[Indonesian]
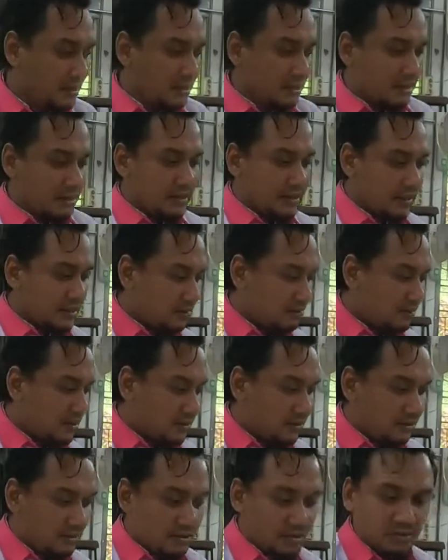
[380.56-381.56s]
Kita diman
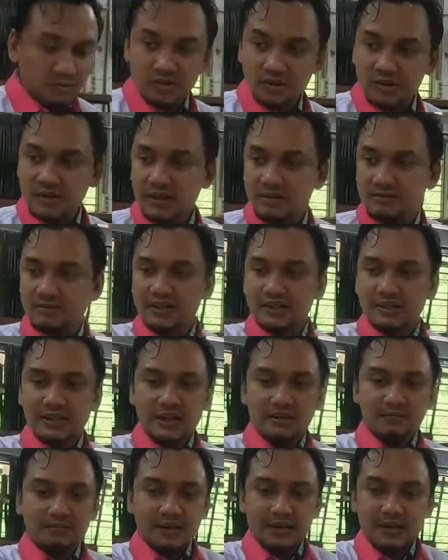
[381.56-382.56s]
dulu untuk yang
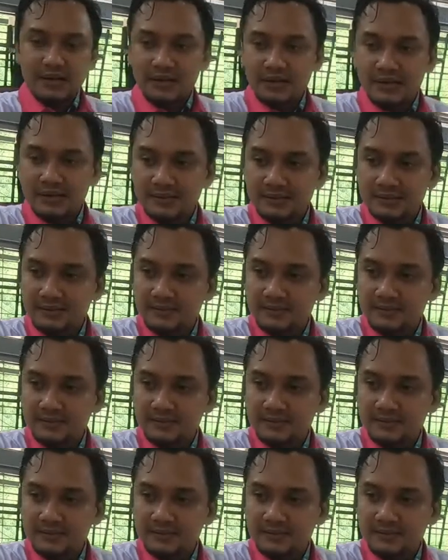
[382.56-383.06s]
pertama,